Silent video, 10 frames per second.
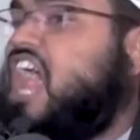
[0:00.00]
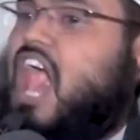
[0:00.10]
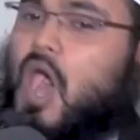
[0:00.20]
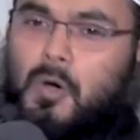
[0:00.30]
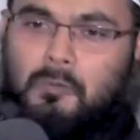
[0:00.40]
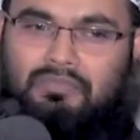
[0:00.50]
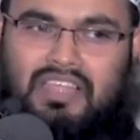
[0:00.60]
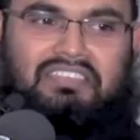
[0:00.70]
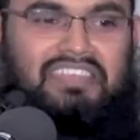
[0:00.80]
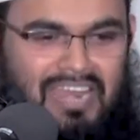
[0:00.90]
যাও
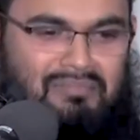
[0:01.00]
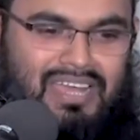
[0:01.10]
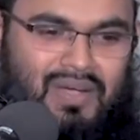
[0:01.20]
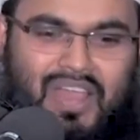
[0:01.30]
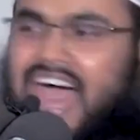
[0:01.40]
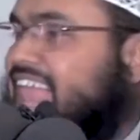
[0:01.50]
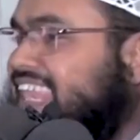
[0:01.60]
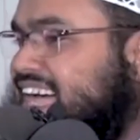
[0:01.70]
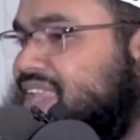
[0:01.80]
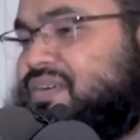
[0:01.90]
তার মানে হলো
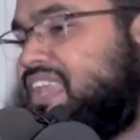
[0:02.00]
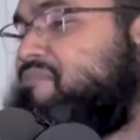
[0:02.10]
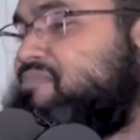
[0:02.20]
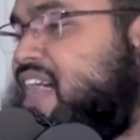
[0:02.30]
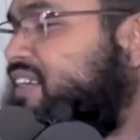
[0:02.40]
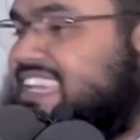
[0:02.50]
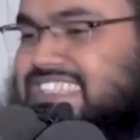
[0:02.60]
আল্লাহর গোলাম না হলে